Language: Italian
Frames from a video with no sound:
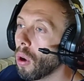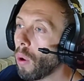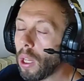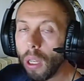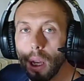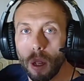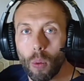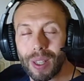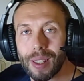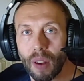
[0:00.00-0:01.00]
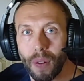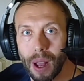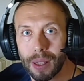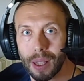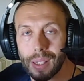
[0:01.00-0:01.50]
Quindi in questa
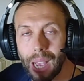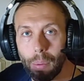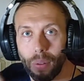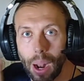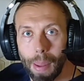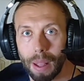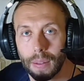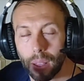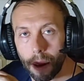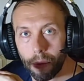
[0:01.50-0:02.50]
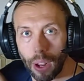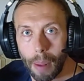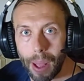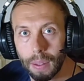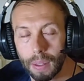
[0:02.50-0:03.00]
fase siamo veramente
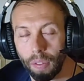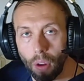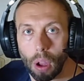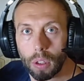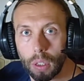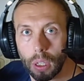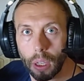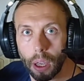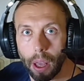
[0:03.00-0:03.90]
veramente forti